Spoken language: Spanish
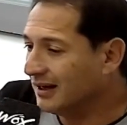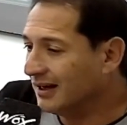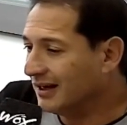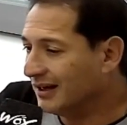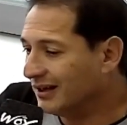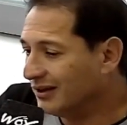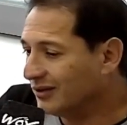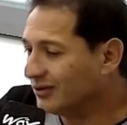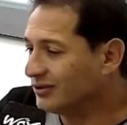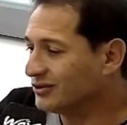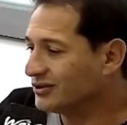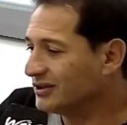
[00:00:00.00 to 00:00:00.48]

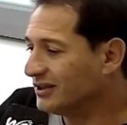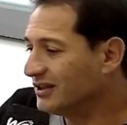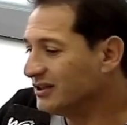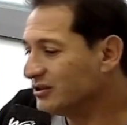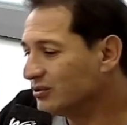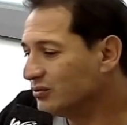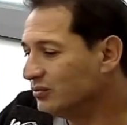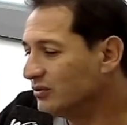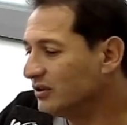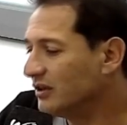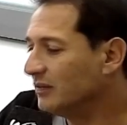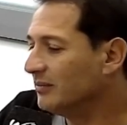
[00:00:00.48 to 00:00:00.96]
Entonces es
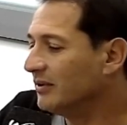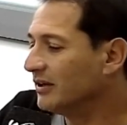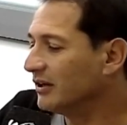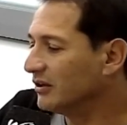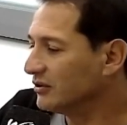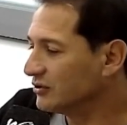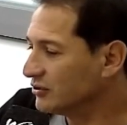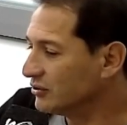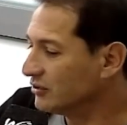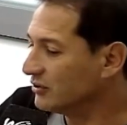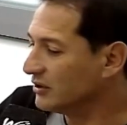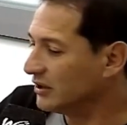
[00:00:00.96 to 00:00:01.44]
un tema que
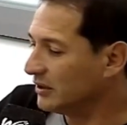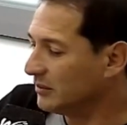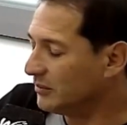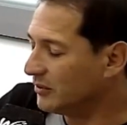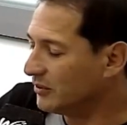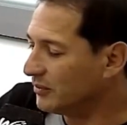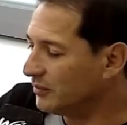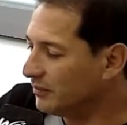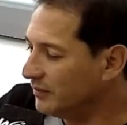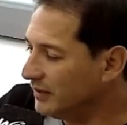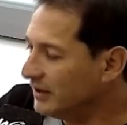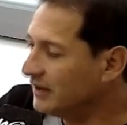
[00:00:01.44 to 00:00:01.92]
nosotros
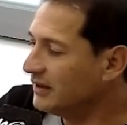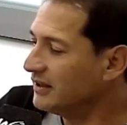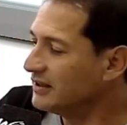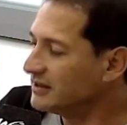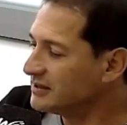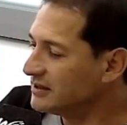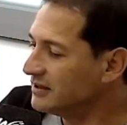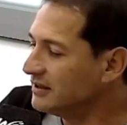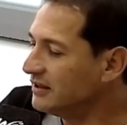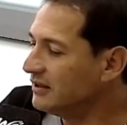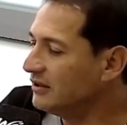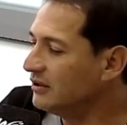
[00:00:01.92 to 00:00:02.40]
tenemos bien
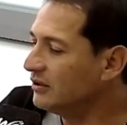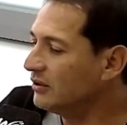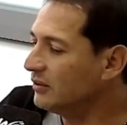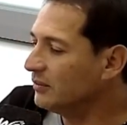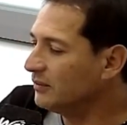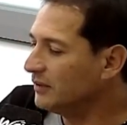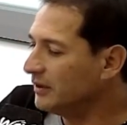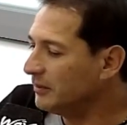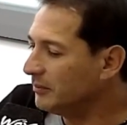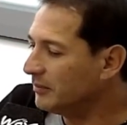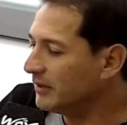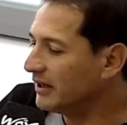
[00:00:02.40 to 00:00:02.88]
decidido,
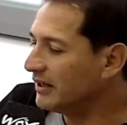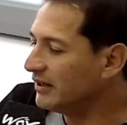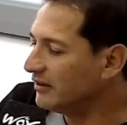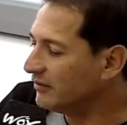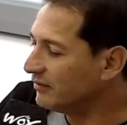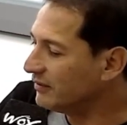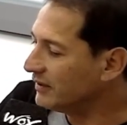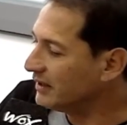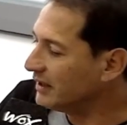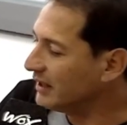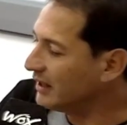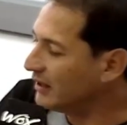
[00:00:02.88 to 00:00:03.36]
bien
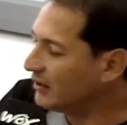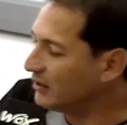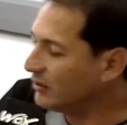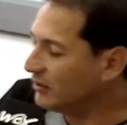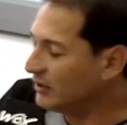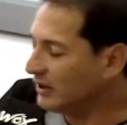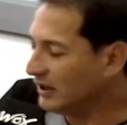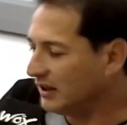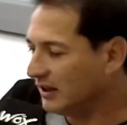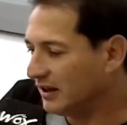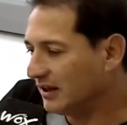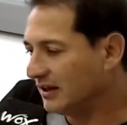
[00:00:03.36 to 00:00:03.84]
planificado
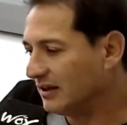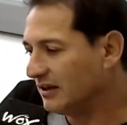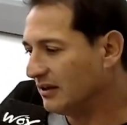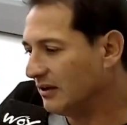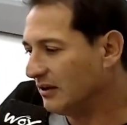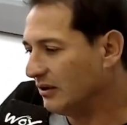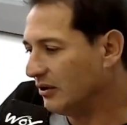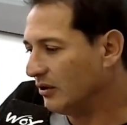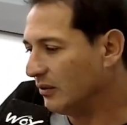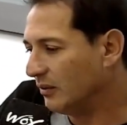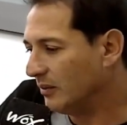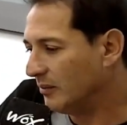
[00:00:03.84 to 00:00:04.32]
y que
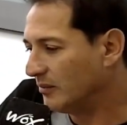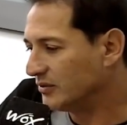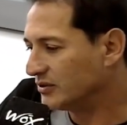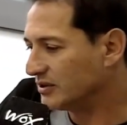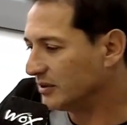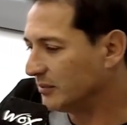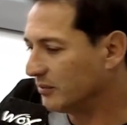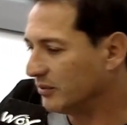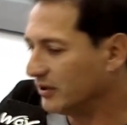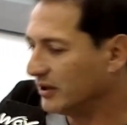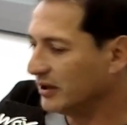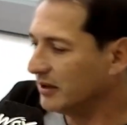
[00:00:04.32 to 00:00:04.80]
lo vamos
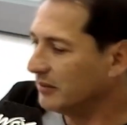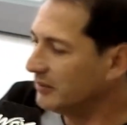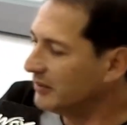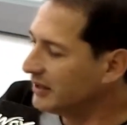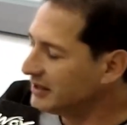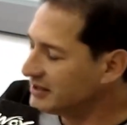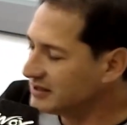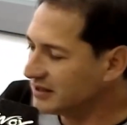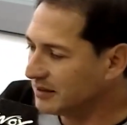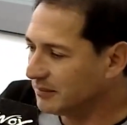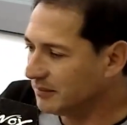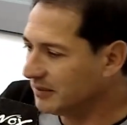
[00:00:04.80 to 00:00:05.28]
a poner en
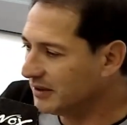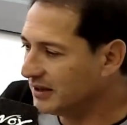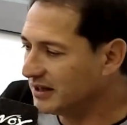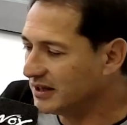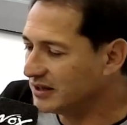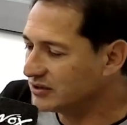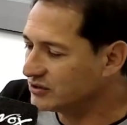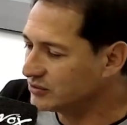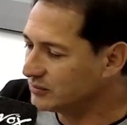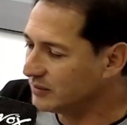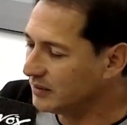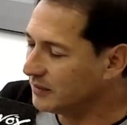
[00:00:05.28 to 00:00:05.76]
marcha
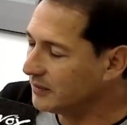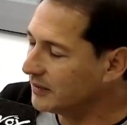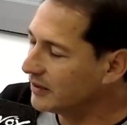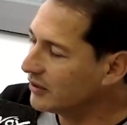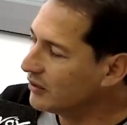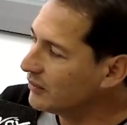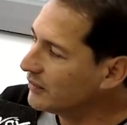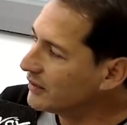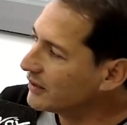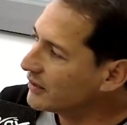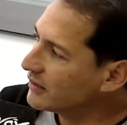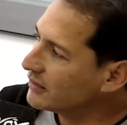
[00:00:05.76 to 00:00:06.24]
apenas asumamos al
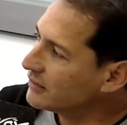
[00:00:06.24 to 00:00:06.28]
gobierno.